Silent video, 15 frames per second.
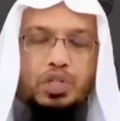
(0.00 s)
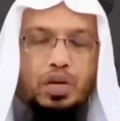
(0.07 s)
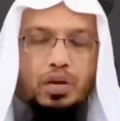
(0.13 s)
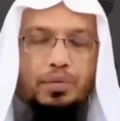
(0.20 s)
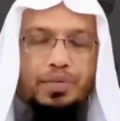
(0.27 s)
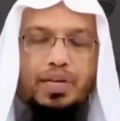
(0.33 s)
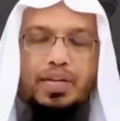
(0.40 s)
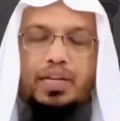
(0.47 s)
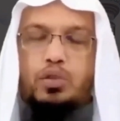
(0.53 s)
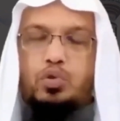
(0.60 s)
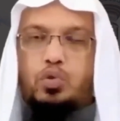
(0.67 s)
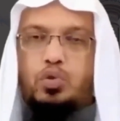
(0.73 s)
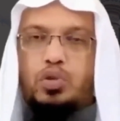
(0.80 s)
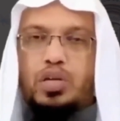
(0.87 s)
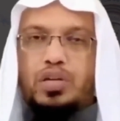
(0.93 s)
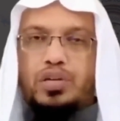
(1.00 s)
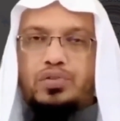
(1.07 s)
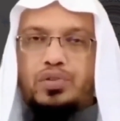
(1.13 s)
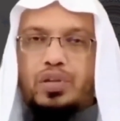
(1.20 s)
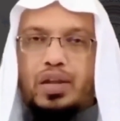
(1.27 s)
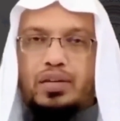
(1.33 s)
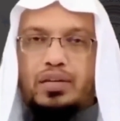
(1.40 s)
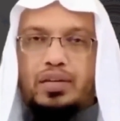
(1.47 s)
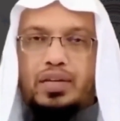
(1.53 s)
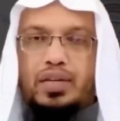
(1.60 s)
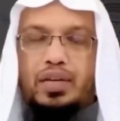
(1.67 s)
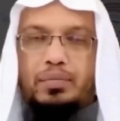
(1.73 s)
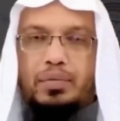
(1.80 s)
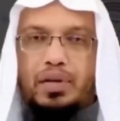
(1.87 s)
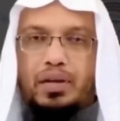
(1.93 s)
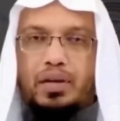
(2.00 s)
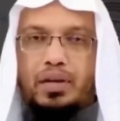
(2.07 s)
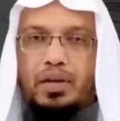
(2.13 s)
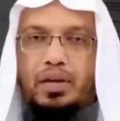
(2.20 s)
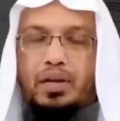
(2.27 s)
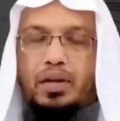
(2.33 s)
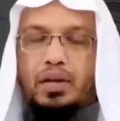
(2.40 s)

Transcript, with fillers: ইনশাআল্লাহ কিন্তু সালাদটাকে আমরা